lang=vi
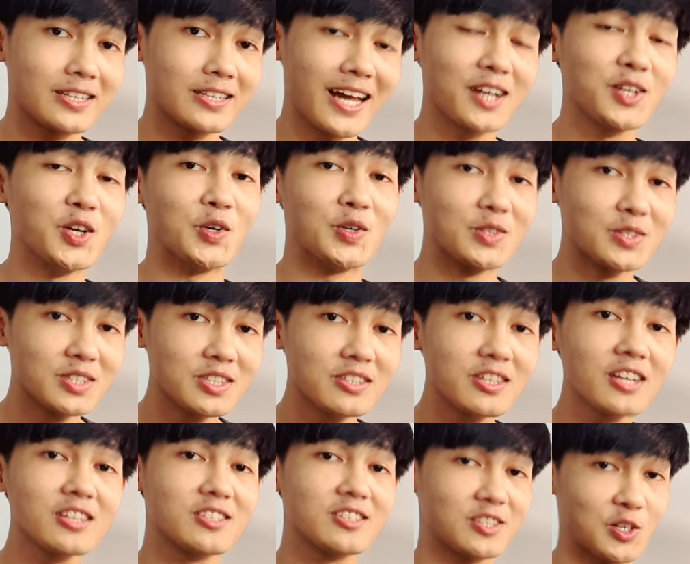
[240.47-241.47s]
năng lượng
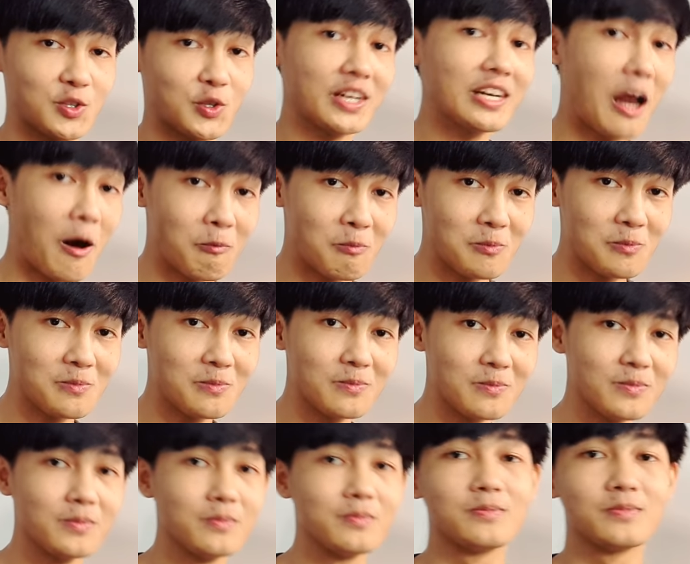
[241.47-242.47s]
thích sự chuyển động
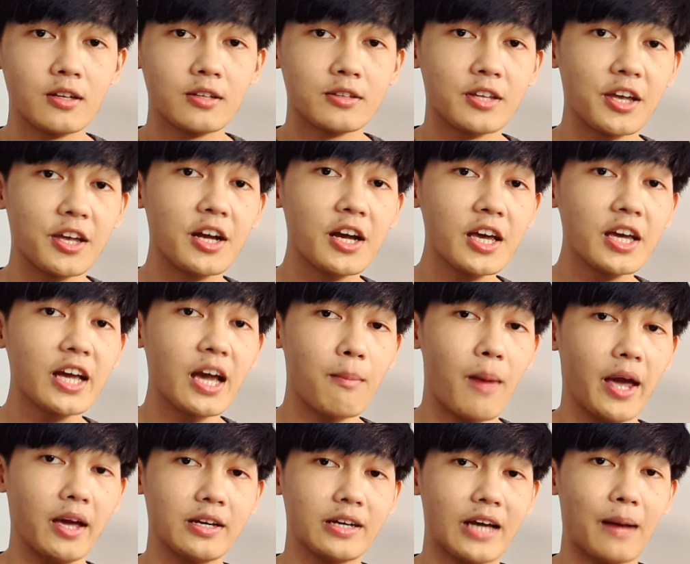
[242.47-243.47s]
thì khi các
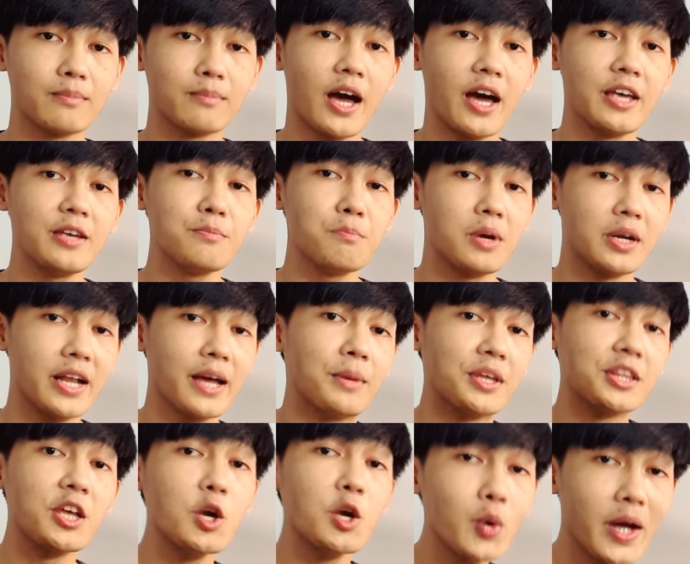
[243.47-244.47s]
bạn cảm thấy mình đang
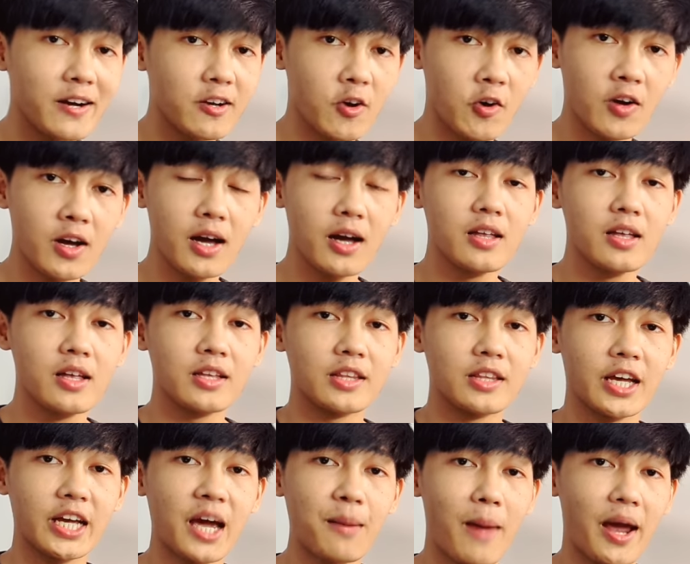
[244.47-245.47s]
bị thiếu năng lượng á,
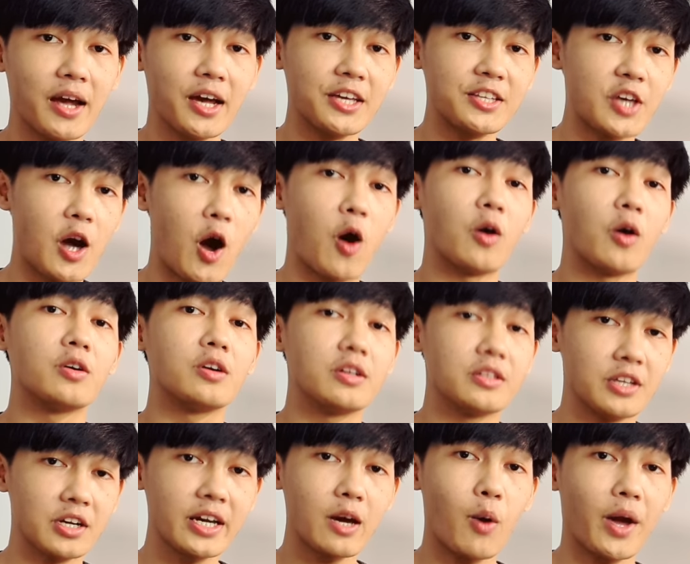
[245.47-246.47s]
thì các bạn hãy chọn
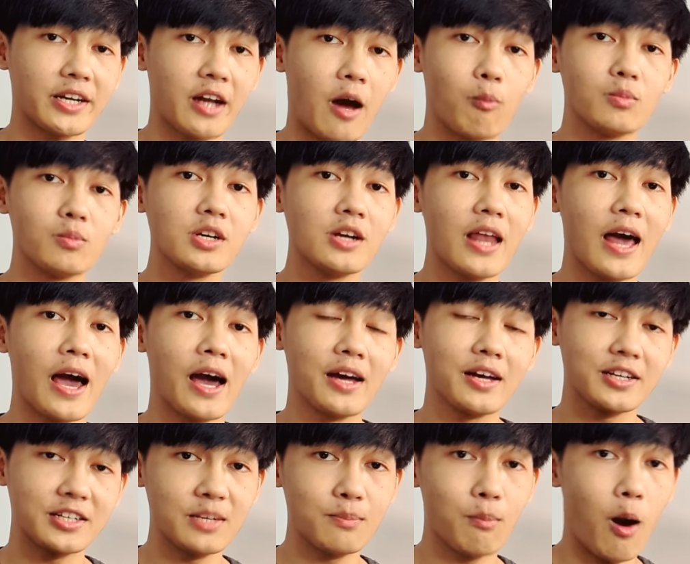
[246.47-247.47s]
những cái hoạt động như
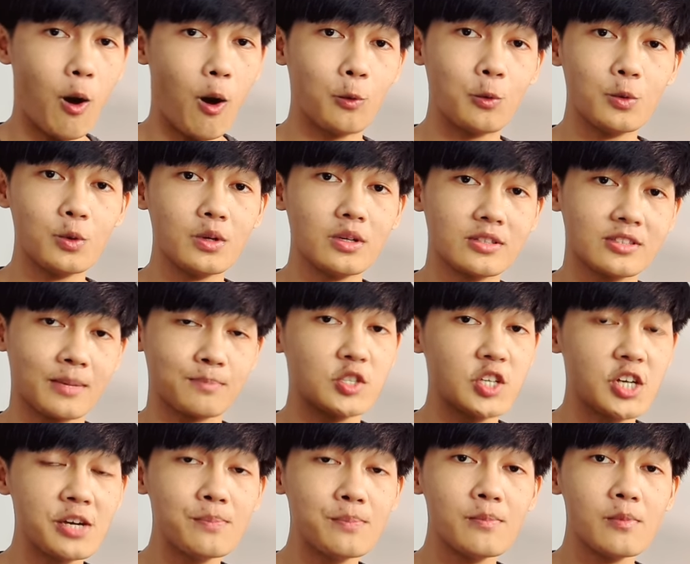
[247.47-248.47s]
là đi bộ tập
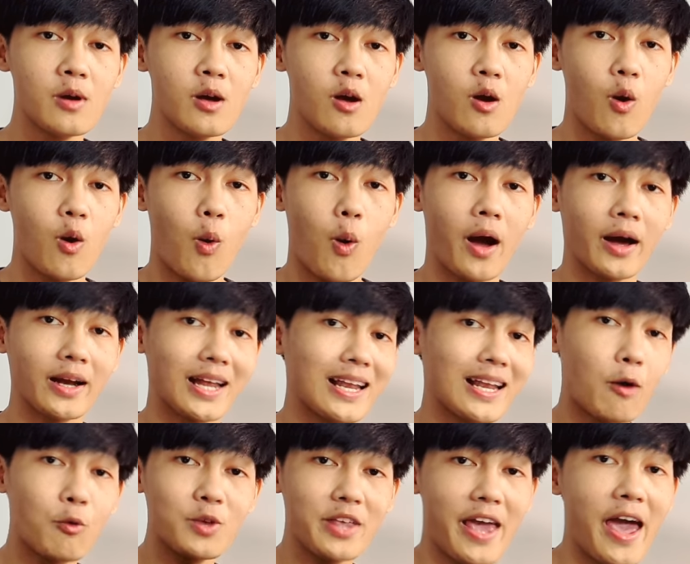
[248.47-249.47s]
gym hoặc là
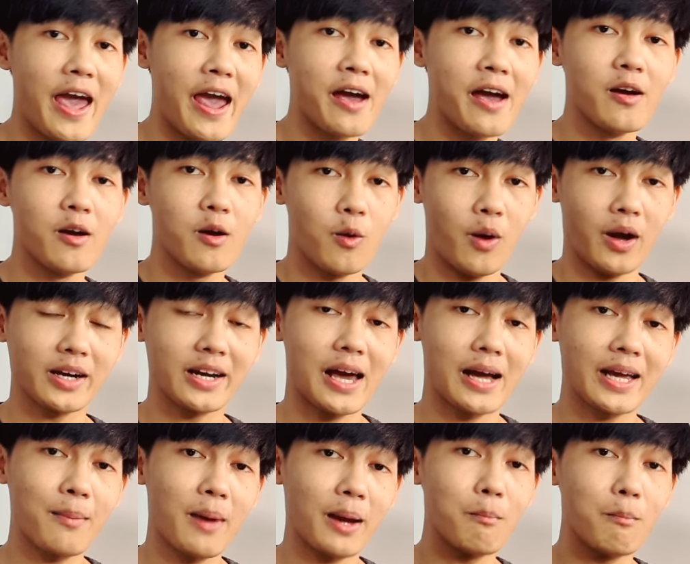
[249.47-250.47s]
lau nhà hoặc
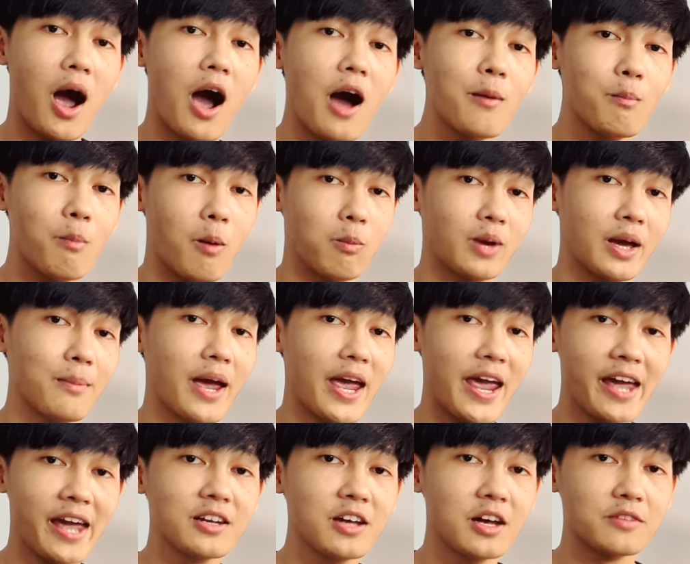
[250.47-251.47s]
là các bạn mở một cái bài
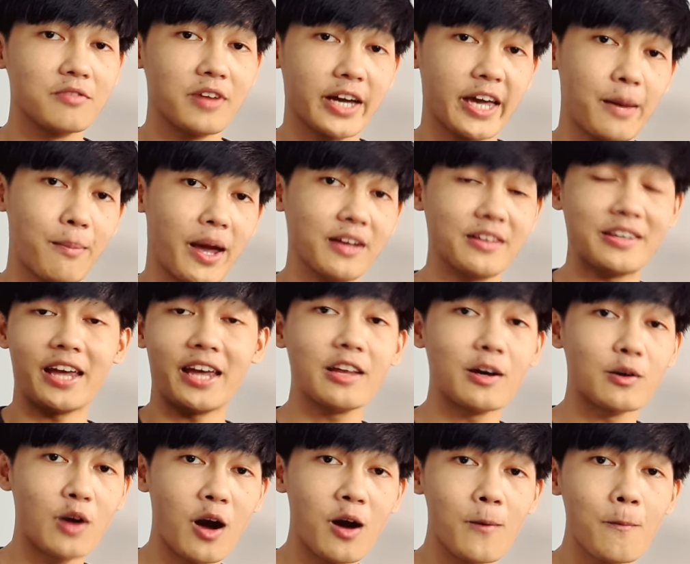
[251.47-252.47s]
hát lên và các bạn nhảy
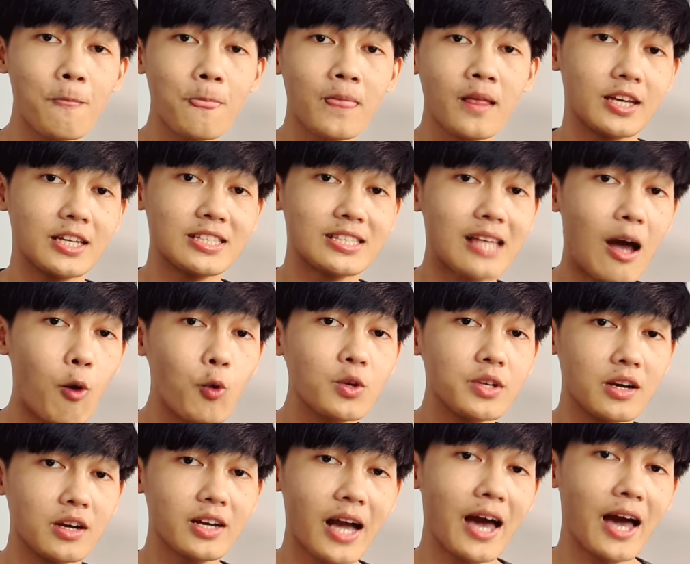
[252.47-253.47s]
theo nó thì sau
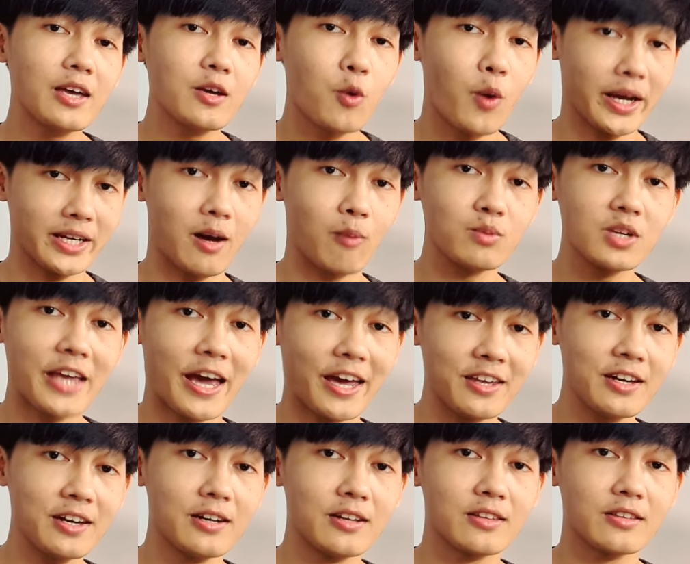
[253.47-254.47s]
những cái hoạt động như
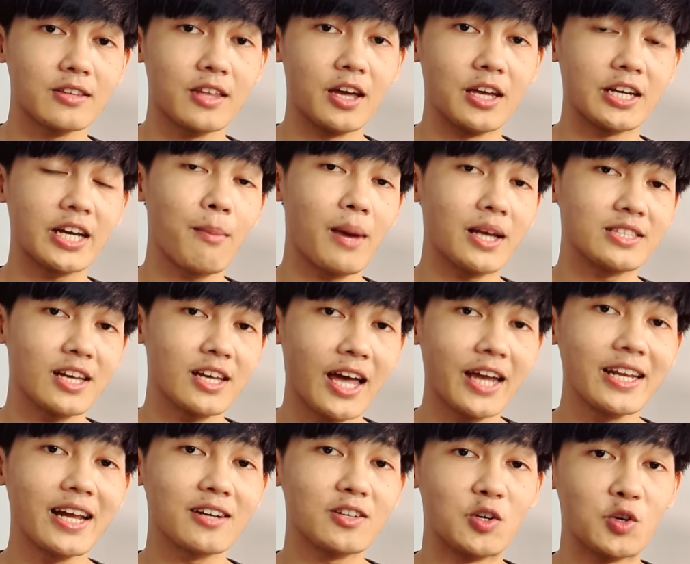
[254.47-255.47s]
vậy thì các bạn sẽ
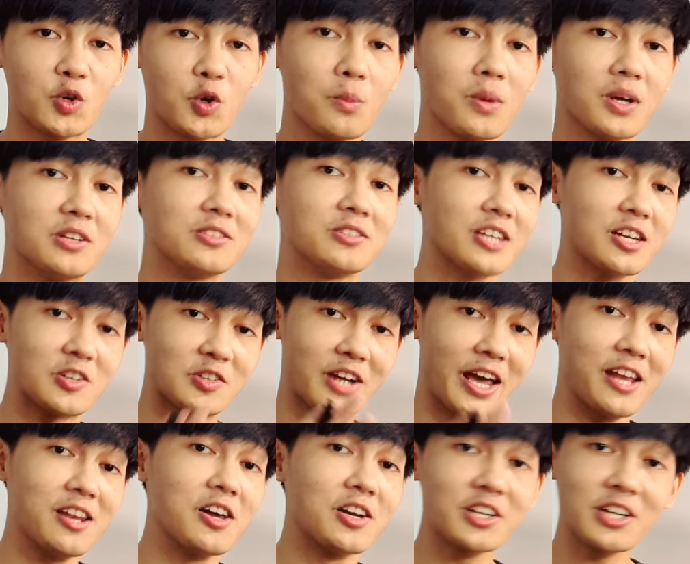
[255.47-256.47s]
thấy năng lượng của mình sẽ được
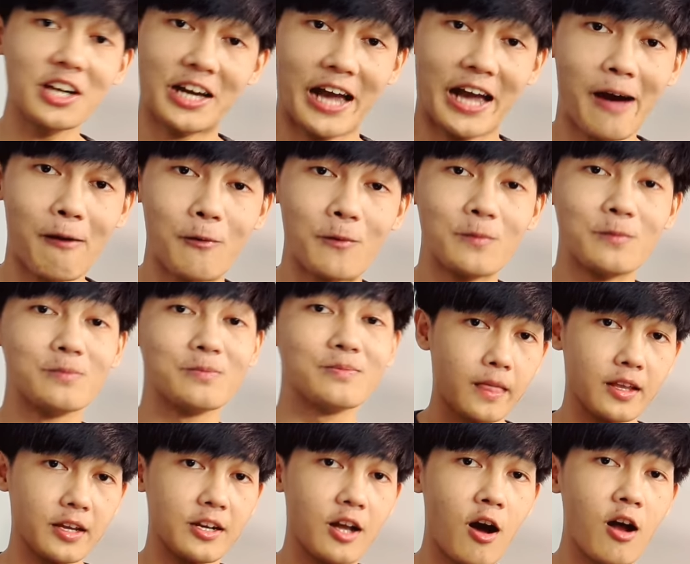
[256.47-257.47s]
đẩy lên rất là cao
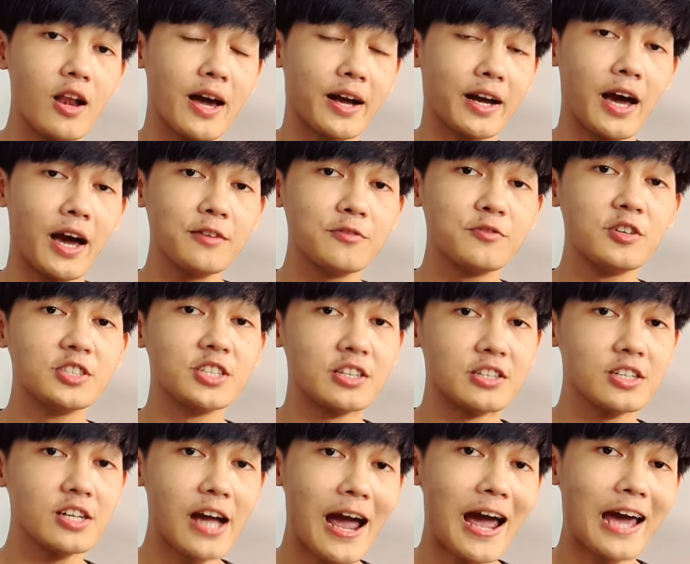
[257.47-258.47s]
thì đó là cái phương
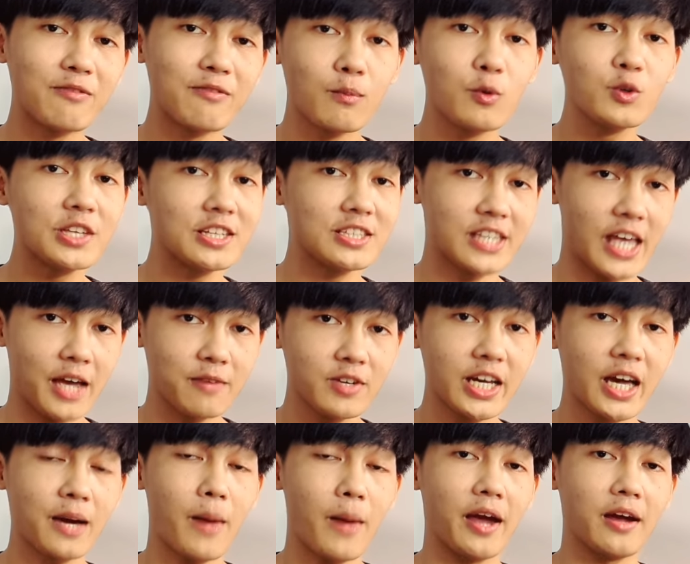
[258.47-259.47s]
trình thứ hai và muốn chia sẻ
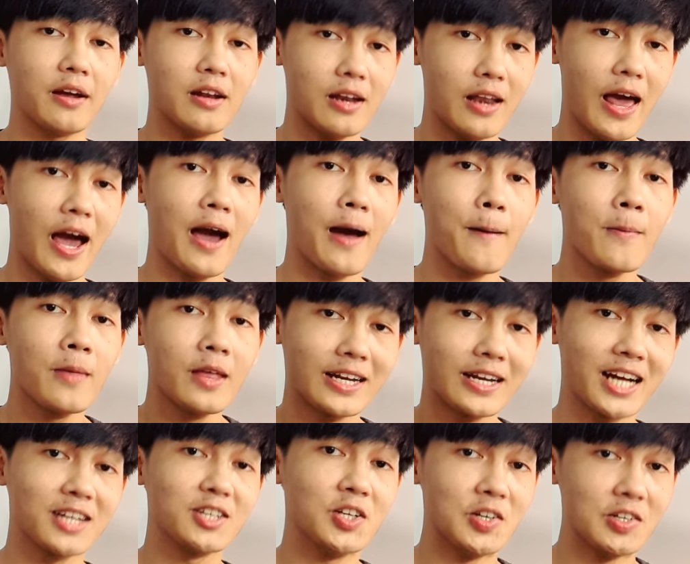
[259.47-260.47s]
với các bạn là
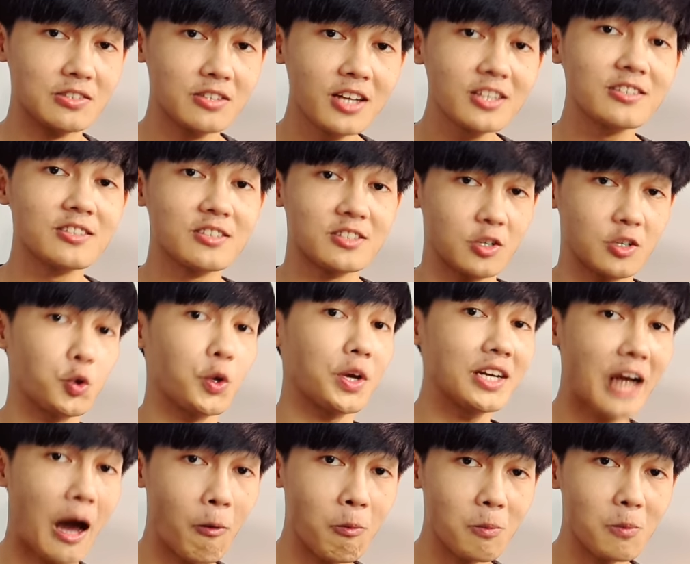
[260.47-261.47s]
năng lượng thích sự
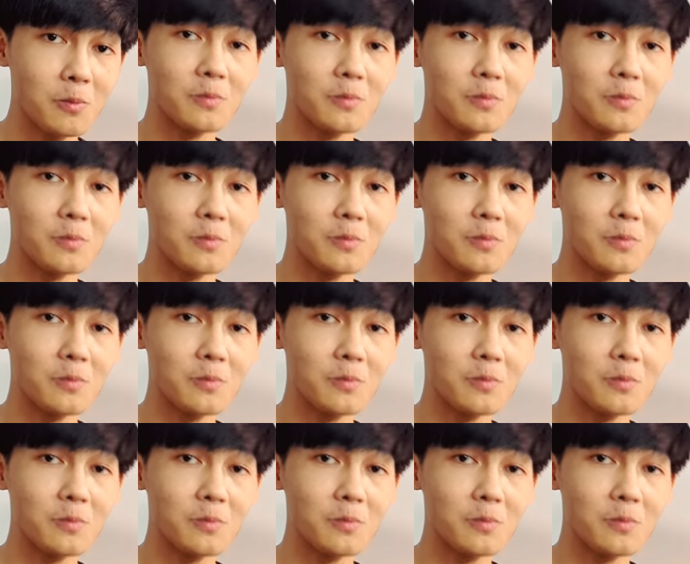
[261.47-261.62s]
chuyển động